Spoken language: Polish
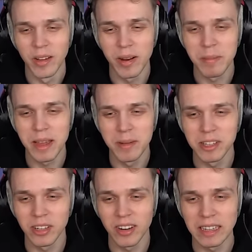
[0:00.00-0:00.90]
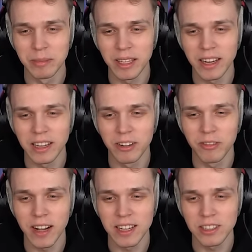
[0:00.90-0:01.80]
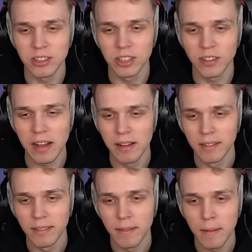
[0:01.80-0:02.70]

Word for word: Dobra, bijemy się tylko na tym terenie. Uwaga, jesteś gotowa?